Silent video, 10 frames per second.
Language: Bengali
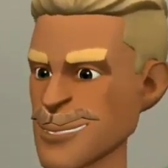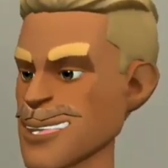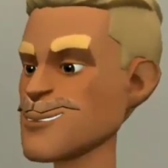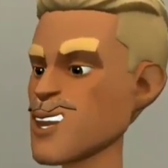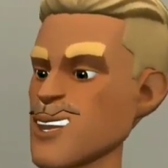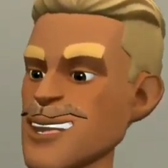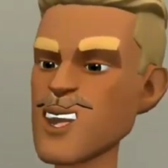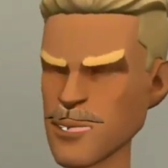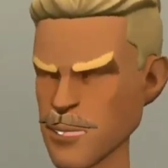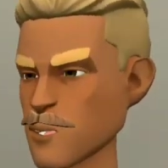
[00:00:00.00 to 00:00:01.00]
এটা কহেন
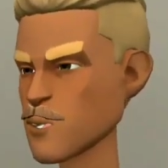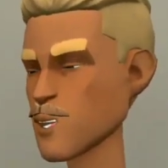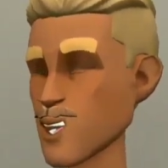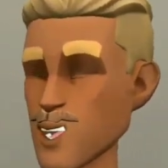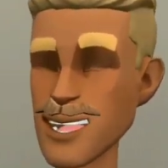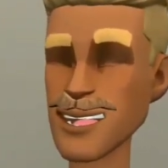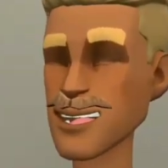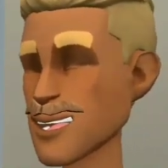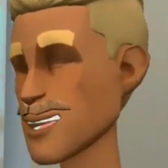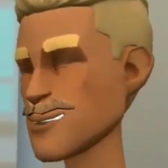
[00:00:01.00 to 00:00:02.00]
দেবার ধৈর্য হোক বাসান
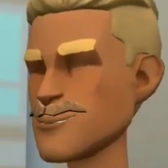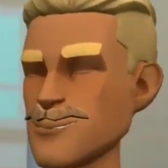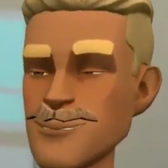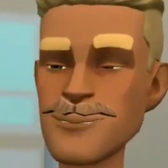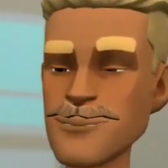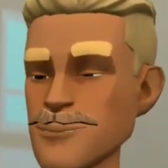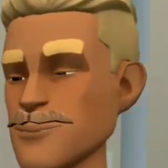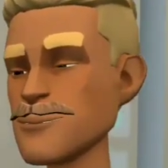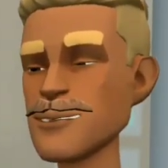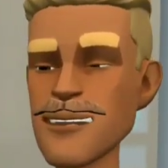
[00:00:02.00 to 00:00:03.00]
দিয়ে দেয়
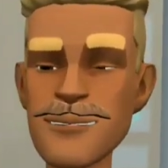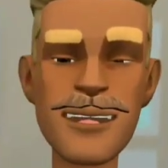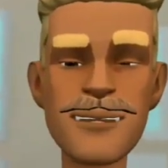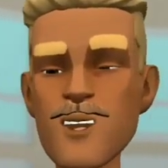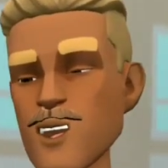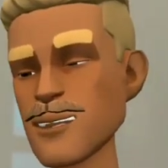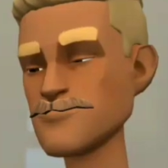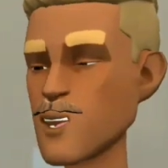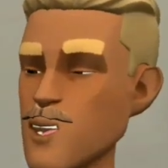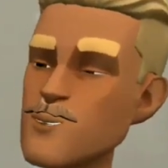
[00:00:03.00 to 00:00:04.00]
হাসছে গাজার
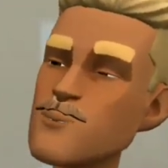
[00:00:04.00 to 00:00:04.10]
ব্যবসা বাদ দিয়ে